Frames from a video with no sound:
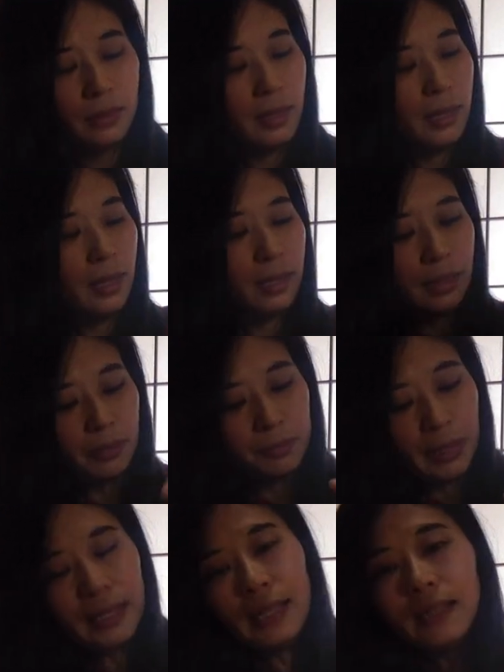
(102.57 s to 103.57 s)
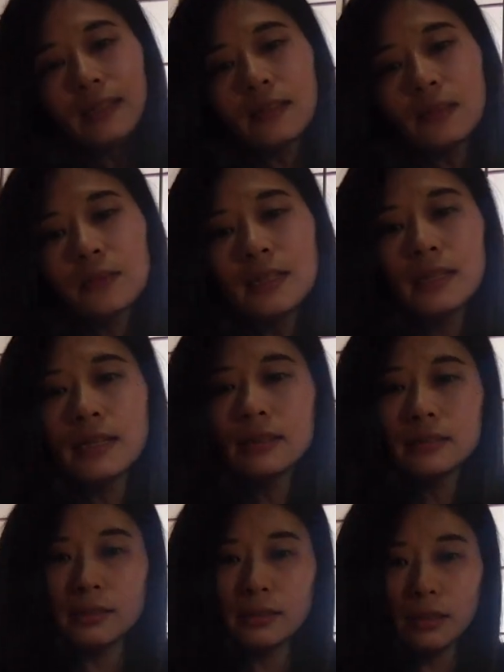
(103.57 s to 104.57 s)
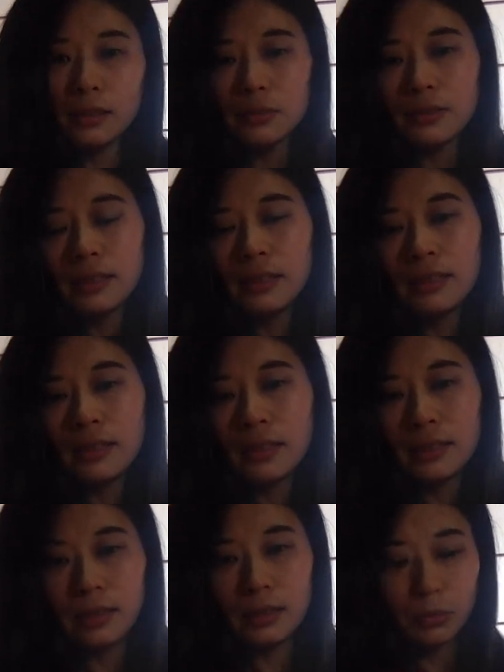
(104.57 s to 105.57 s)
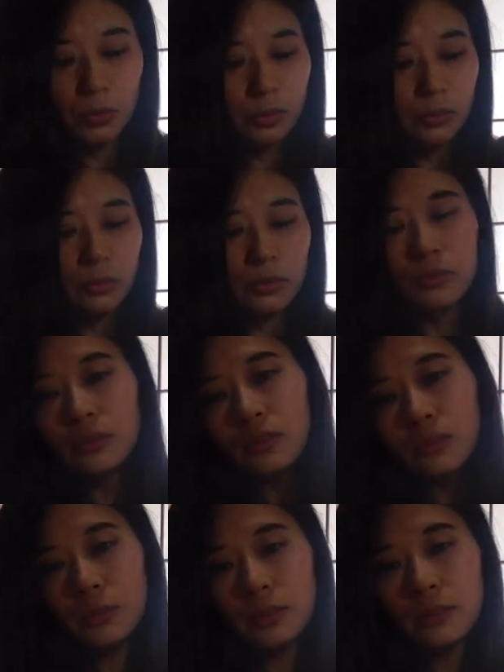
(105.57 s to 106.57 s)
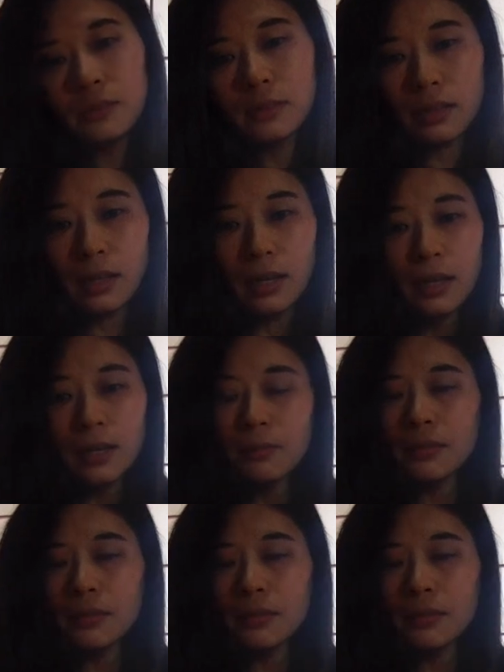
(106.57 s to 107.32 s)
で、なんか、まあ、できたら多分2ヶ月に1回とか切ってあげないと、もうどんどんどんどん伸びてくるから、